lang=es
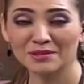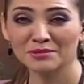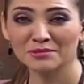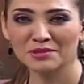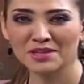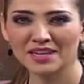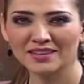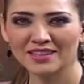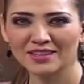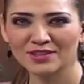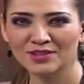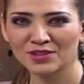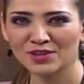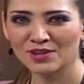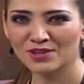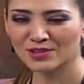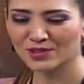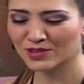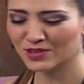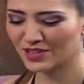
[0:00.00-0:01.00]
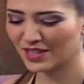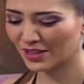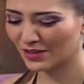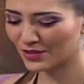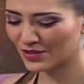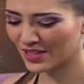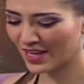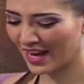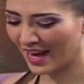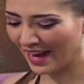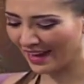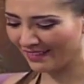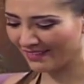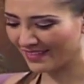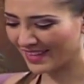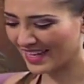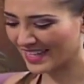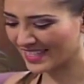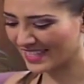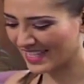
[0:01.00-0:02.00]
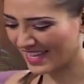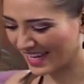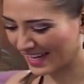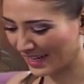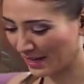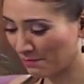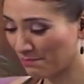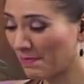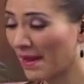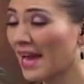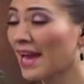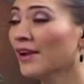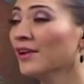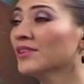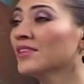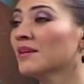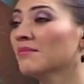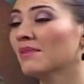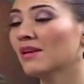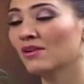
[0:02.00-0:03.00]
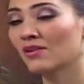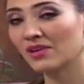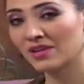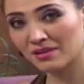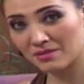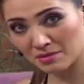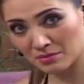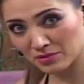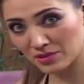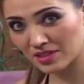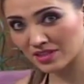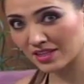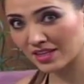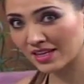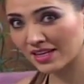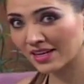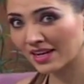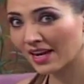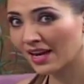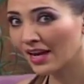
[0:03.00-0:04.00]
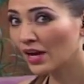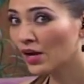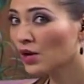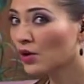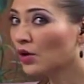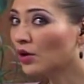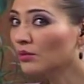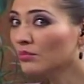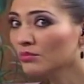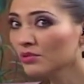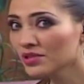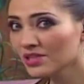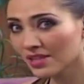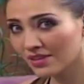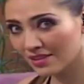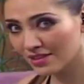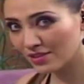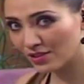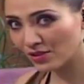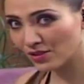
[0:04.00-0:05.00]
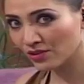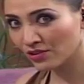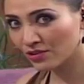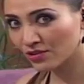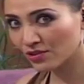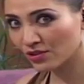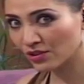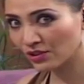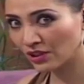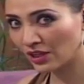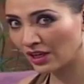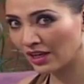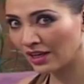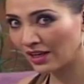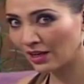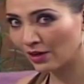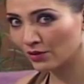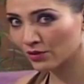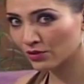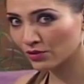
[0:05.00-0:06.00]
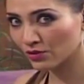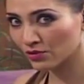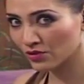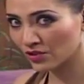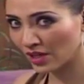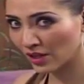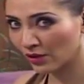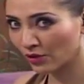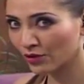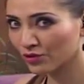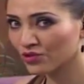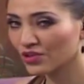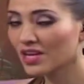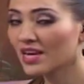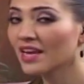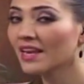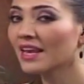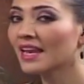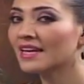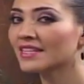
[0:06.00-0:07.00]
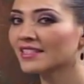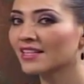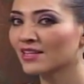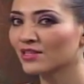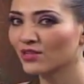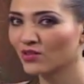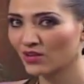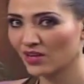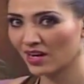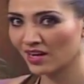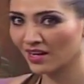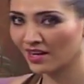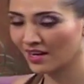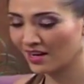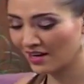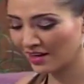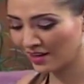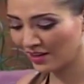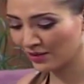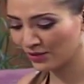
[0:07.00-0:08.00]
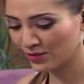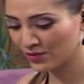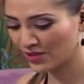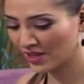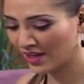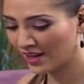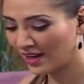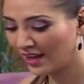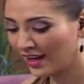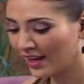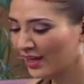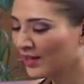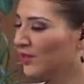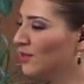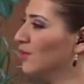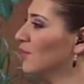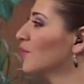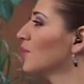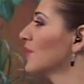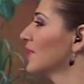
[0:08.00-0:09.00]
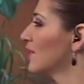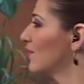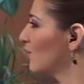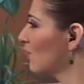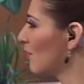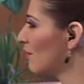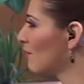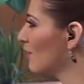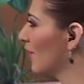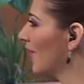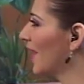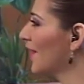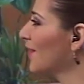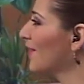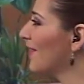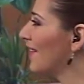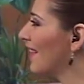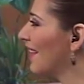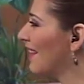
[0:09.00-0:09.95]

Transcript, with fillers: muy atentos todos los consejos de Andrés Sierra, pero también lo que debemos de seguir con mucha atención son eh, los consejos y la asesoría legal que nos da nuestro abogado de